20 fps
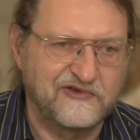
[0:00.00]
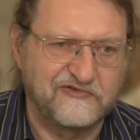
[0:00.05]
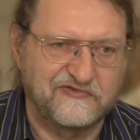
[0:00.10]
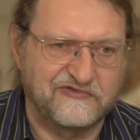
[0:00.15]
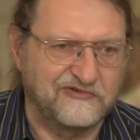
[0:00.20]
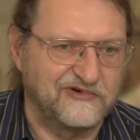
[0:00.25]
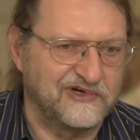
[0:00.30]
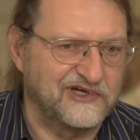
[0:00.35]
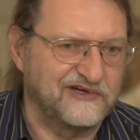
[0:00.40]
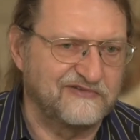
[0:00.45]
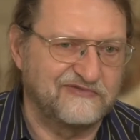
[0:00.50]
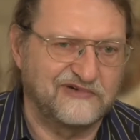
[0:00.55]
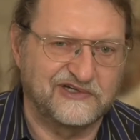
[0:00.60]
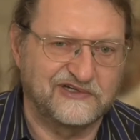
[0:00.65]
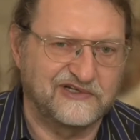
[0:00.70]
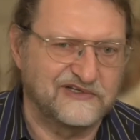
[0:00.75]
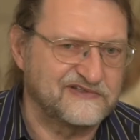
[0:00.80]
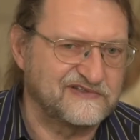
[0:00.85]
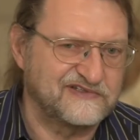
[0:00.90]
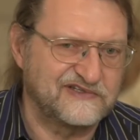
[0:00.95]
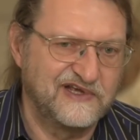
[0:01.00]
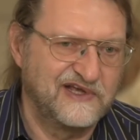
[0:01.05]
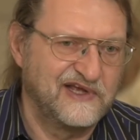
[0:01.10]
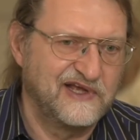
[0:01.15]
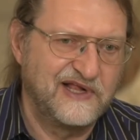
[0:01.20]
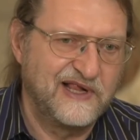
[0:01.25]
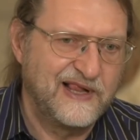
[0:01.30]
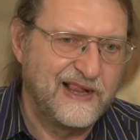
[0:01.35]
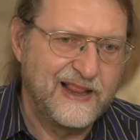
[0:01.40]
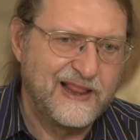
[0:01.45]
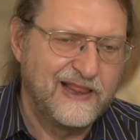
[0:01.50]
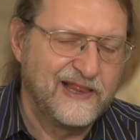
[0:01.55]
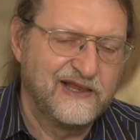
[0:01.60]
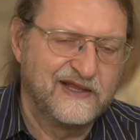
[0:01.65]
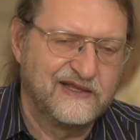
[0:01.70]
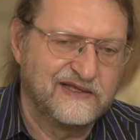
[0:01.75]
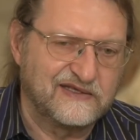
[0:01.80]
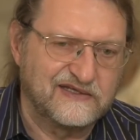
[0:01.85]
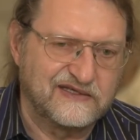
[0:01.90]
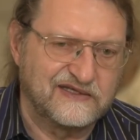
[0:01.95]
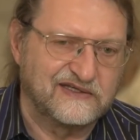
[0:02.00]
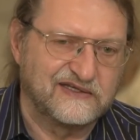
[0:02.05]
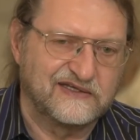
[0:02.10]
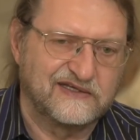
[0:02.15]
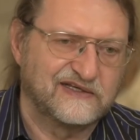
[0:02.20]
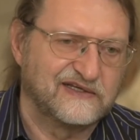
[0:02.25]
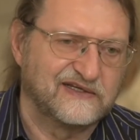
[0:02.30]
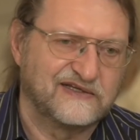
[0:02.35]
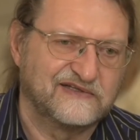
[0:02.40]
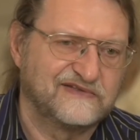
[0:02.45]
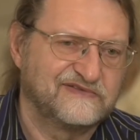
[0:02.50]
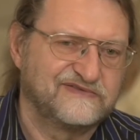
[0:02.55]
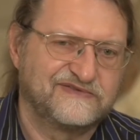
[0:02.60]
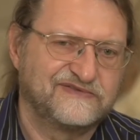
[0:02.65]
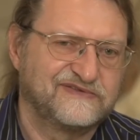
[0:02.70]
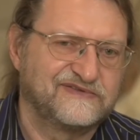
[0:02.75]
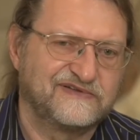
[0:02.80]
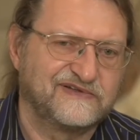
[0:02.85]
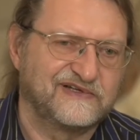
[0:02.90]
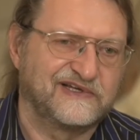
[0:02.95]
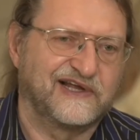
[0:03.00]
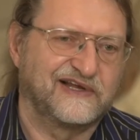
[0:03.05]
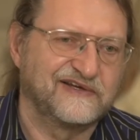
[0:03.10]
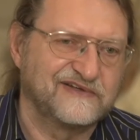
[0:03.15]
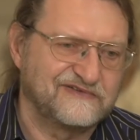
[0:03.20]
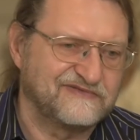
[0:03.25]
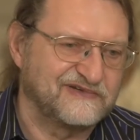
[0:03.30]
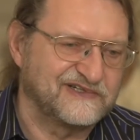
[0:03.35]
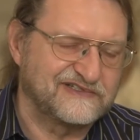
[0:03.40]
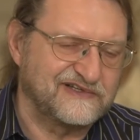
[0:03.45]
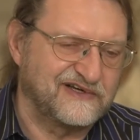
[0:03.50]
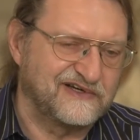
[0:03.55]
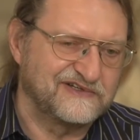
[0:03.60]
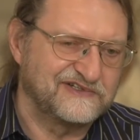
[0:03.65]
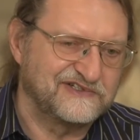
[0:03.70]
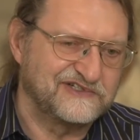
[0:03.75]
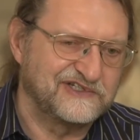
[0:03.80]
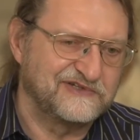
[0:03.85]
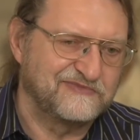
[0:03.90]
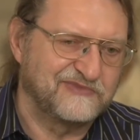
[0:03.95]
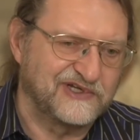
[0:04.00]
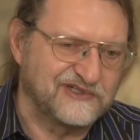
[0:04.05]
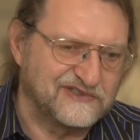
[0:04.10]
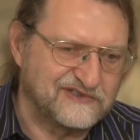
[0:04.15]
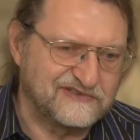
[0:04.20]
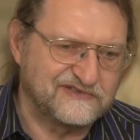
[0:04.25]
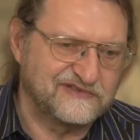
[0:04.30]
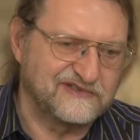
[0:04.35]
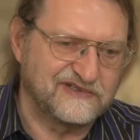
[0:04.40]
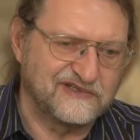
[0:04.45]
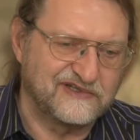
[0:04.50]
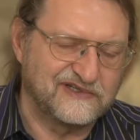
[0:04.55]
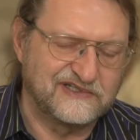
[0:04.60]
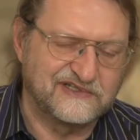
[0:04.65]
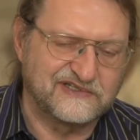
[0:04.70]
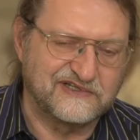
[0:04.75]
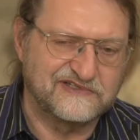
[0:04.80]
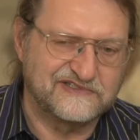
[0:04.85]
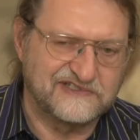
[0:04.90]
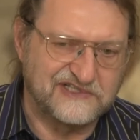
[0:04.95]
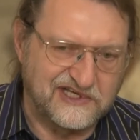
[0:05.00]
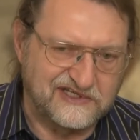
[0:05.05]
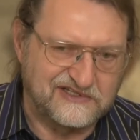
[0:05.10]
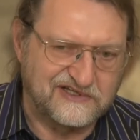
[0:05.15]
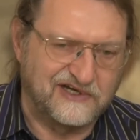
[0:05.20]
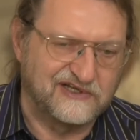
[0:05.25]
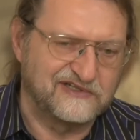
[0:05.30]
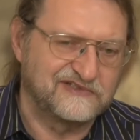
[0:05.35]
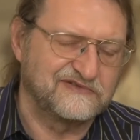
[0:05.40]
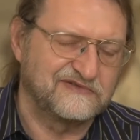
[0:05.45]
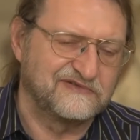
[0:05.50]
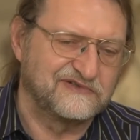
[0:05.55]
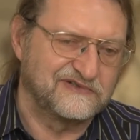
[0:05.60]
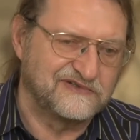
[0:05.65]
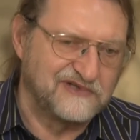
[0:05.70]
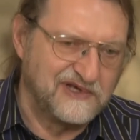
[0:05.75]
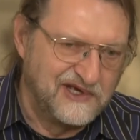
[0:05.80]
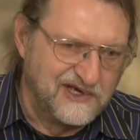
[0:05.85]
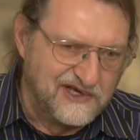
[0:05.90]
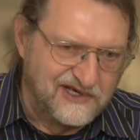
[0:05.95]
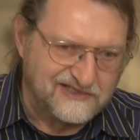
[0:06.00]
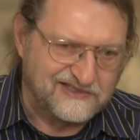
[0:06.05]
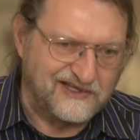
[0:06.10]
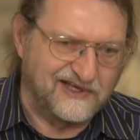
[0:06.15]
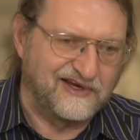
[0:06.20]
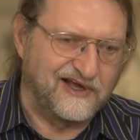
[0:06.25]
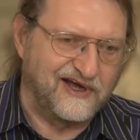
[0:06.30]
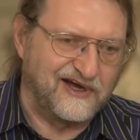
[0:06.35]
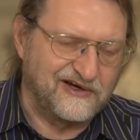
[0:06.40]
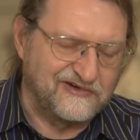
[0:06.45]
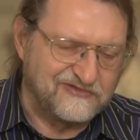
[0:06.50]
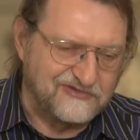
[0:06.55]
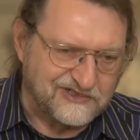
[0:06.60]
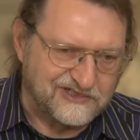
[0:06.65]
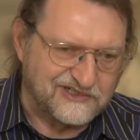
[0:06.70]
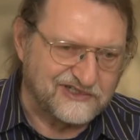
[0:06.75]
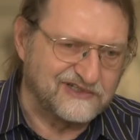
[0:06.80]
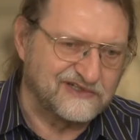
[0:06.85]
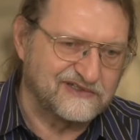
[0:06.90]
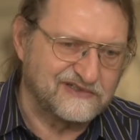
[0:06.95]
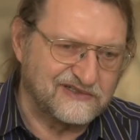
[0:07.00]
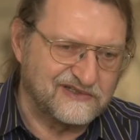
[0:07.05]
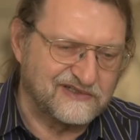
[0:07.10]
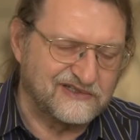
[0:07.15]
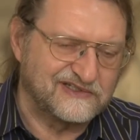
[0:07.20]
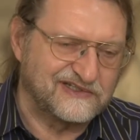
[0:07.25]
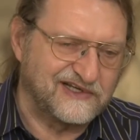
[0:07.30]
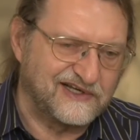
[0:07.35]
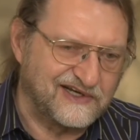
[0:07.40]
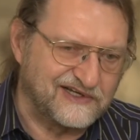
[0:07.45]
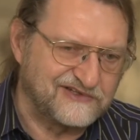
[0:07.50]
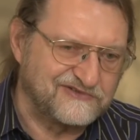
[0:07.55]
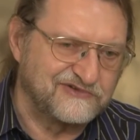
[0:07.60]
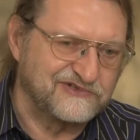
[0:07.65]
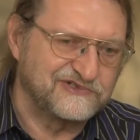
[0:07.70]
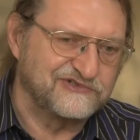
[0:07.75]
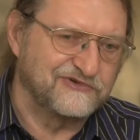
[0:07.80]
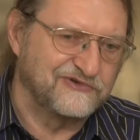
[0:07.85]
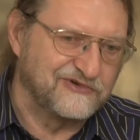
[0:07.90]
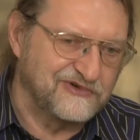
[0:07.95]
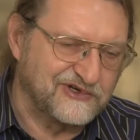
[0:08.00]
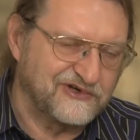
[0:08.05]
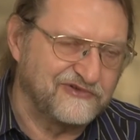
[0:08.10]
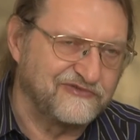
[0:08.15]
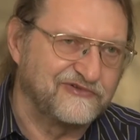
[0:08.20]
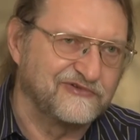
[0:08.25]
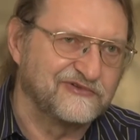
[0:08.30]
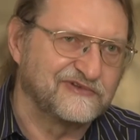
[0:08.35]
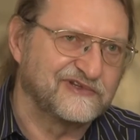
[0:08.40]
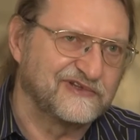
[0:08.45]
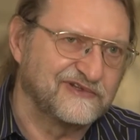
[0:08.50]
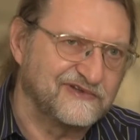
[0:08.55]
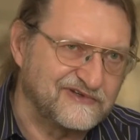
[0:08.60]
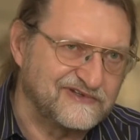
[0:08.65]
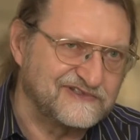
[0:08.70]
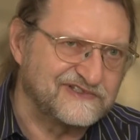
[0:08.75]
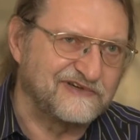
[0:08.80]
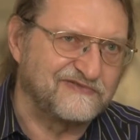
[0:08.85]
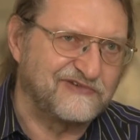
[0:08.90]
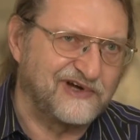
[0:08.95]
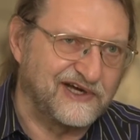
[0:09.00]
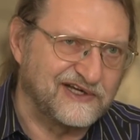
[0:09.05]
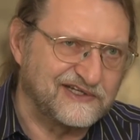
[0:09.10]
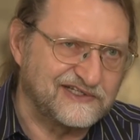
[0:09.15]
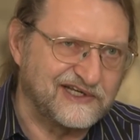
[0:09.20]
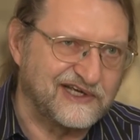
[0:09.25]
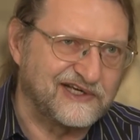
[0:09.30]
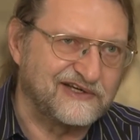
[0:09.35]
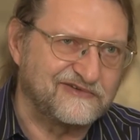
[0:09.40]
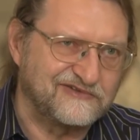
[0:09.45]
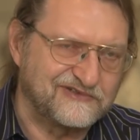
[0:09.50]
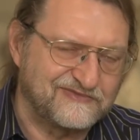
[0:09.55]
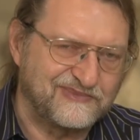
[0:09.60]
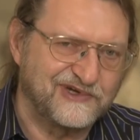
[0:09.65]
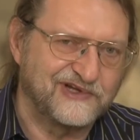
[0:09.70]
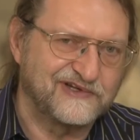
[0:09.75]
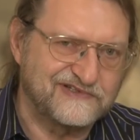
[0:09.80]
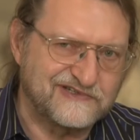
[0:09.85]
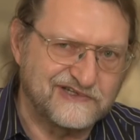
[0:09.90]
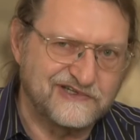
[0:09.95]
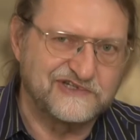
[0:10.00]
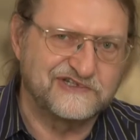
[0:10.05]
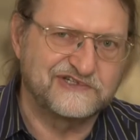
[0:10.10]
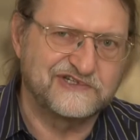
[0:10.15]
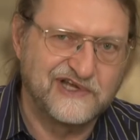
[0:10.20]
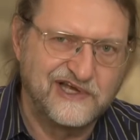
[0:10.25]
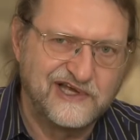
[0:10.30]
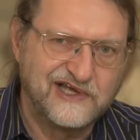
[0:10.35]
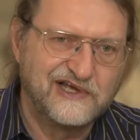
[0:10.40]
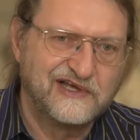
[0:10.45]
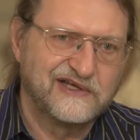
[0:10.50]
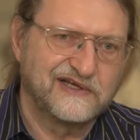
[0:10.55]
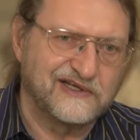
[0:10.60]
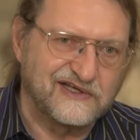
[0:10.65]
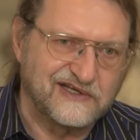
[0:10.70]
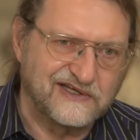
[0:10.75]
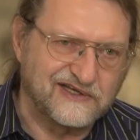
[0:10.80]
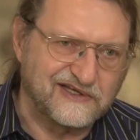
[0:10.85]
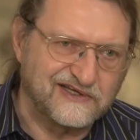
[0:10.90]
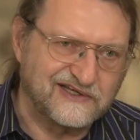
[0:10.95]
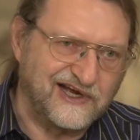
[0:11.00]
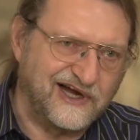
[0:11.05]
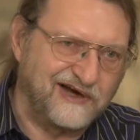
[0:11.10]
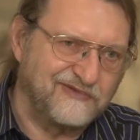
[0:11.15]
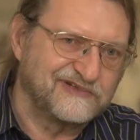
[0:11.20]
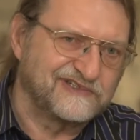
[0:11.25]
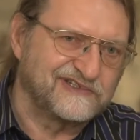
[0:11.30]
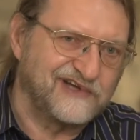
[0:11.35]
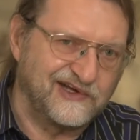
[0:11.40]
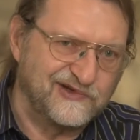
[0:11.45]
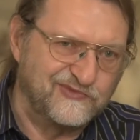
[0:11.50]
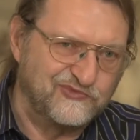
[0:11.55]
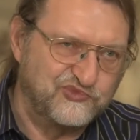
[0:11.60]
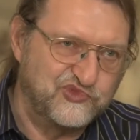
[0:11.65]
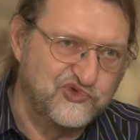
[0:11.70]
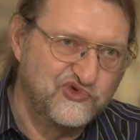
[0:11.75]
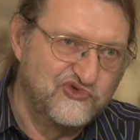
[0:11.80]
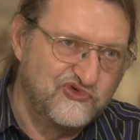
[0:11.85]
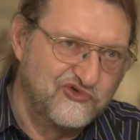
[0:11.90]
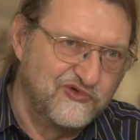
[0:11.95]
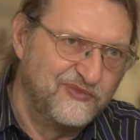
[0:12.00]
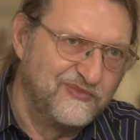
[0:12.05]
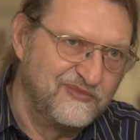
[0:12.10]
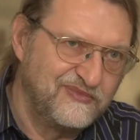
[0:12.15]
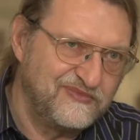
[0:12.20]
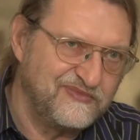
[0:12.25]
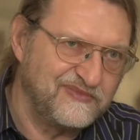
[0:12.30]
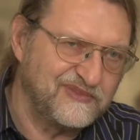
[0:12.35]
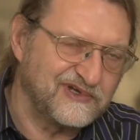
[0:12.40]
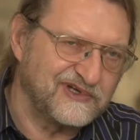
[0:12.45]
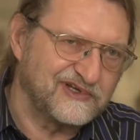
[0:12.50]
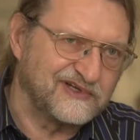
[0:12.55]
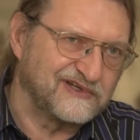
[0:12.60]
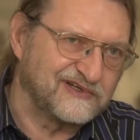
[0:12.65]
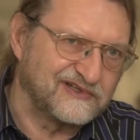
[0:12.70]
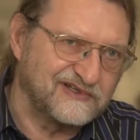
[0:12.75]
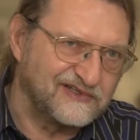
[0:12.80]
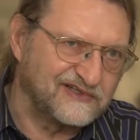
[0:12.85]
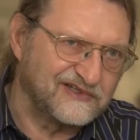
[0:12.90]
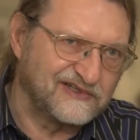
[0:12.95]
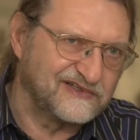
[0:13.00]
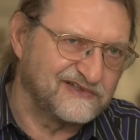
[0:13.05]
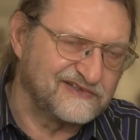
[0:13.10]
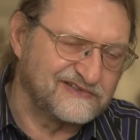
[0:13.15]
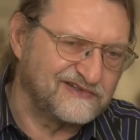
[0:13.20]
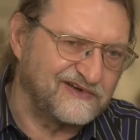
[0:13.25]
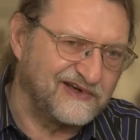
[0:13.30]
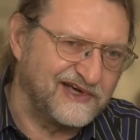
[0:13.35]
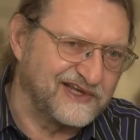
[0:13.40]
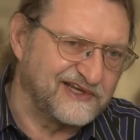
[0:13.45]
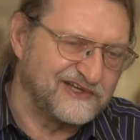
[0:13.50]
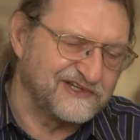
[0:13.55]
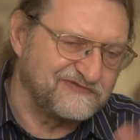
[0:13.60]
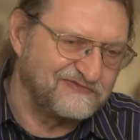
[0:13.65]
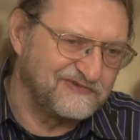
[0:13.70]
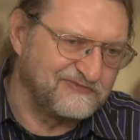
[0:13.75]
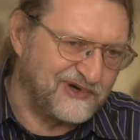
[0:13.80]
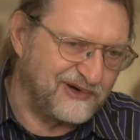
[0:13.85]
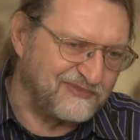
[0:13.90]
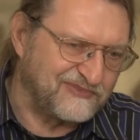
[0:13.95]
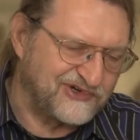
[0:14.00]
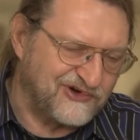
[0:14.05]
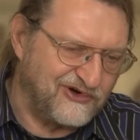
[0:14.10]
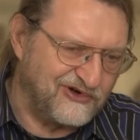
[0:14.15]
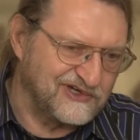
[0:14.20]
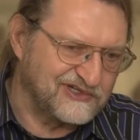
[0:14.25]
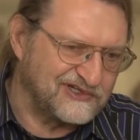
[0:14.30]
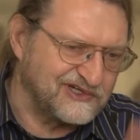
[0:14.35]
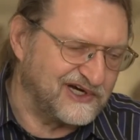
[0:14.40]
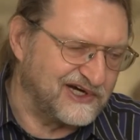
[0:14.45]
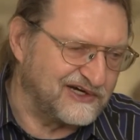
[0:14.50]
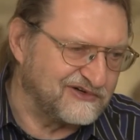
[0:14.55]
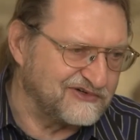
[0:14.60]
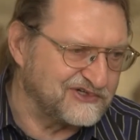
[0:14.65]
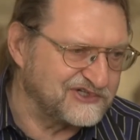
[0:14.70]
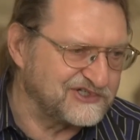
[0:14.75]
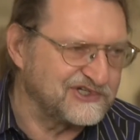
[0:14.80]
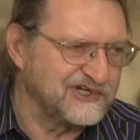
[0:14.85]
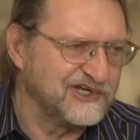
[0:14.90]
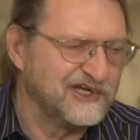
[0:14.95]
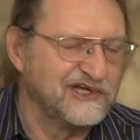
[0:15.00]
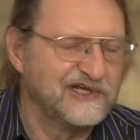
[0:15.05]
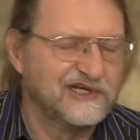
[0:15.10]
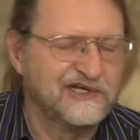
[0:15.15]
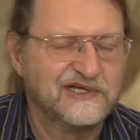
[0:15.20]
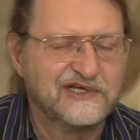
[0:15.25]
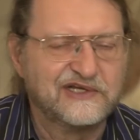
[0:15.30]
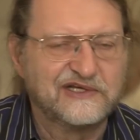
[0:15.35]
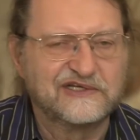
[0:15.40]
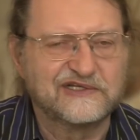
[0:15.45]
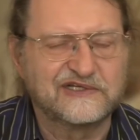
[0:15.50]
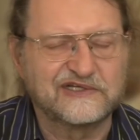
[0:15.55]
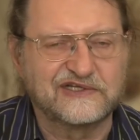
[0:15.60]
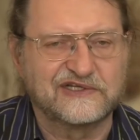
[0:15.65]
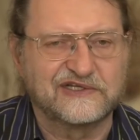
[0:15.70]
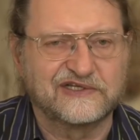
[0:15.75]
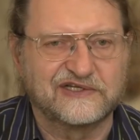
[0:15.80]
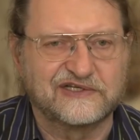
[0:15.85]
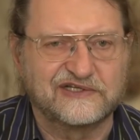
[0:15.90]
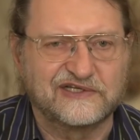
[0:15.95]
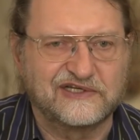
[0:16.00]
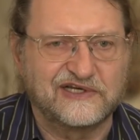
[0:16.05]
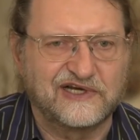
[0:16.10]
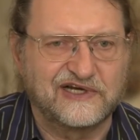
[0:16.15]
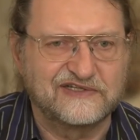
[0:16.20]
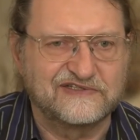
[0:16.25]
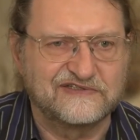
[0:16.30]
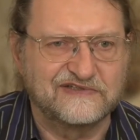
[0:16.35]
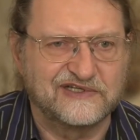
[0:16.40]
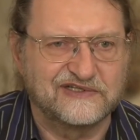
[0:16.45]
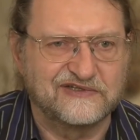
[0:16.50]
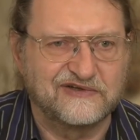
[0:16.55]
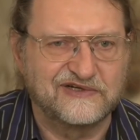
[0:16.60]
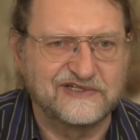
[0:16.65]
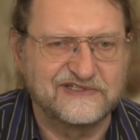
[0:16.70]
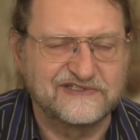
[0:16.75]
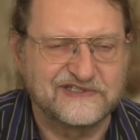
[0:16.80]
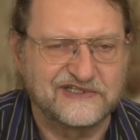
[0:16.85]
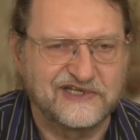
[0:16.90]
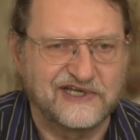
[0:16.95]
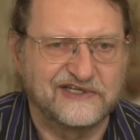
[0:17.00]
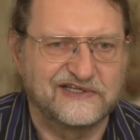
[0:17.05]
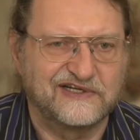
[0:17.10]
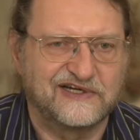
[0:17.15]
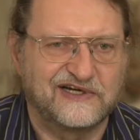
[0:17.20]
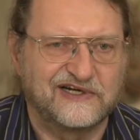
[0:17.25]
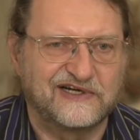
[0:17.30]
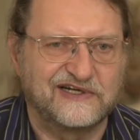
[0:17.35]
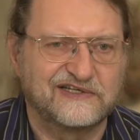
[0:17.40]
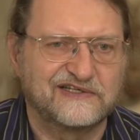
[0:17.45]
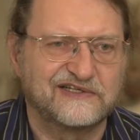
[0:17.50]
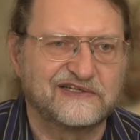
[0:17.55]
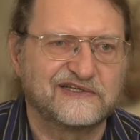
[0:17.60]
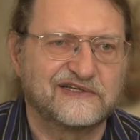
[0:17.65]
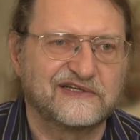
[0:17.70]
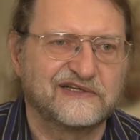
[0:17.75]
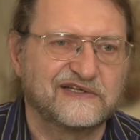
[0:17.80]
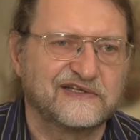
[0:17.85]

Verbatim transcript: Vorher war das äh, Land, was eigentlich niemand äh, interessiert hat. Und danach wurde äh, da natürlich Öl gefunden und so weiter. Und plötzlich äh, gab es einen Boom, äh, so ähnlich wie beim Goldrausch äh, in den 1890er Jahren,